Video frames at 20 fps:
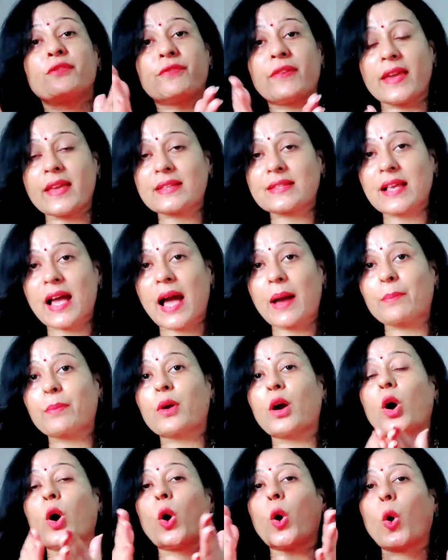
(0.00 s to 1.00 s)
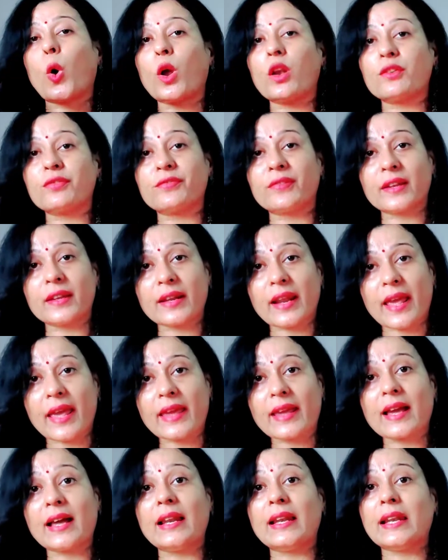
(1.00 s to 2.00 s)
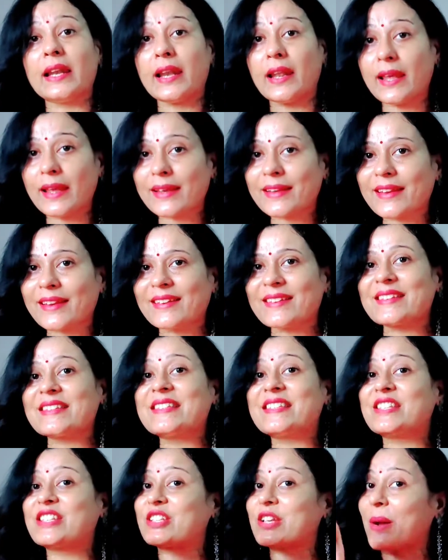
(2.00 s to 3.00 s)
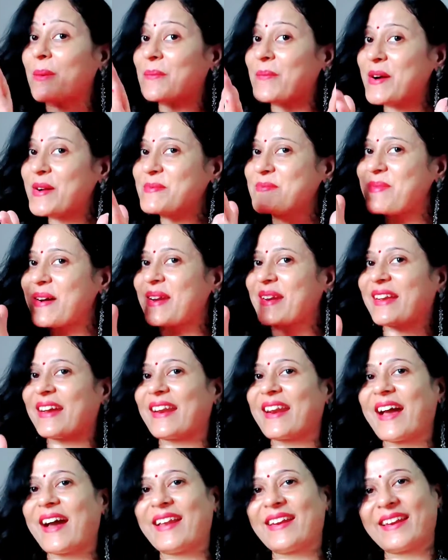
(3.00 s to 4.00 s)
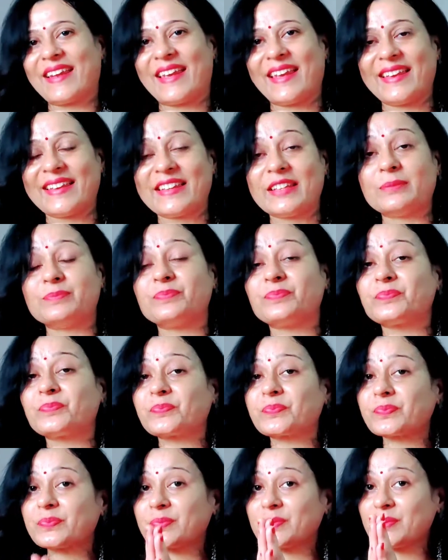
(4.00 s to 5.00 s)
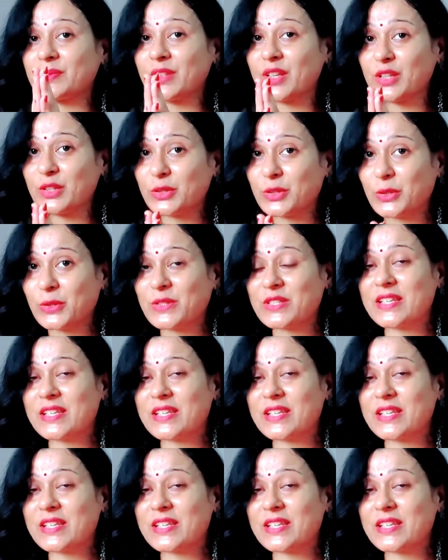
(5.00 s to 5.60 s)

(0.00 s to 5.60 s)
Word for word: फेस आपका ऑयल फ्री रहेगा लेकिन चमक बरकरार रहेगी तो